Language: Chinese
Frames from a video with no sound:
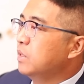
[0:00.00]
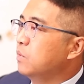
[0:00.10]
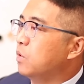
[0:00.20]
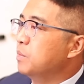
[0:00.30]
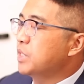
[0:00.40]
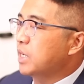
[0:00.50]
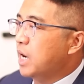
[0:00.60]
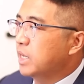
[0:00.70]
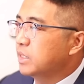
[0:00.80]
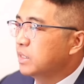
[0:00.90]
我们再
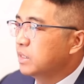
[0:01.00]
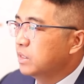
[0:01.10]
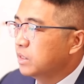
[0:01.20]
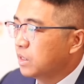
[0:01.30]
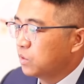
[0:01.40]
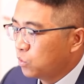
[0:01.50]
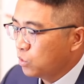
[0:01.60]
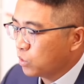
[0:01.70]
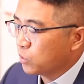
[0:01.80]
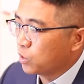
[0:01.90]
看，那旅
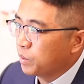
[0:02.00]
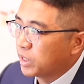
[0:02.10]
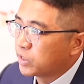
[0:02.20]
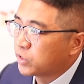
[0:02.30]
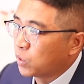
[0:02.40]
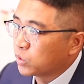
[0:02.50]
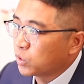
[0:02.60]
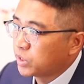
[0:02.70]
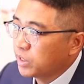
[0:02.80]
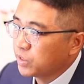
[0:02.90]
转学嘛，首
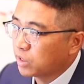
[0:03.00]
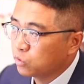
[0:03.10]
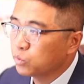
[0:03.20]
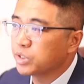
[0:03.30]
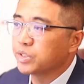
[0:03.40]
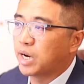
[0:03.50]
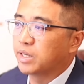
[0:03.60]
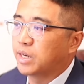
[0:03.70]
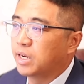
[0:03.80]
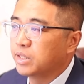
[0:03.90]
首先你要入境加拿
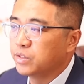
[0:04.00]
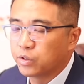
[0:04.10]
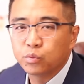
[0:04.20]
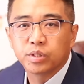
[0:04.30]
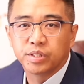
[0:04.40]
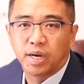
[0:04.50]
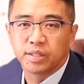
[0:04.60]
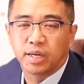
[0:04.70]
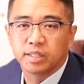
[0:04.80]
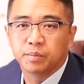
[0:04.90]
大，你要入境加拿
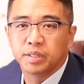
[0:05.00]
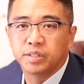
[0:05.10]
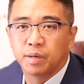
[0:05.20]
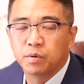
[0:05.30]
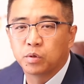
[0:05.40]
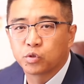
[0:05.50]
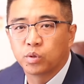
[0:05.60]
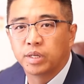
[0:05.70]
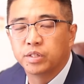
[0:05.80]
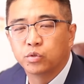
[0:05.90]
大。那么前面我说
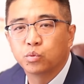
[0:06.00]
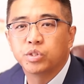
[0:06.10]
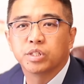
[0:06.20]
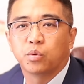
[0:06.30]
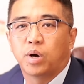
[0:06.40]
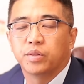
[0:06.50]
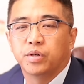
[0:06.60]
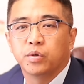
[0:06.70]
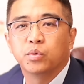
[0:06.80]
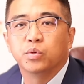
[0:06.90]
了，你入境的话，你
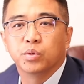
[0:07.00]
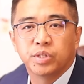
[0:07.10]
要有旅游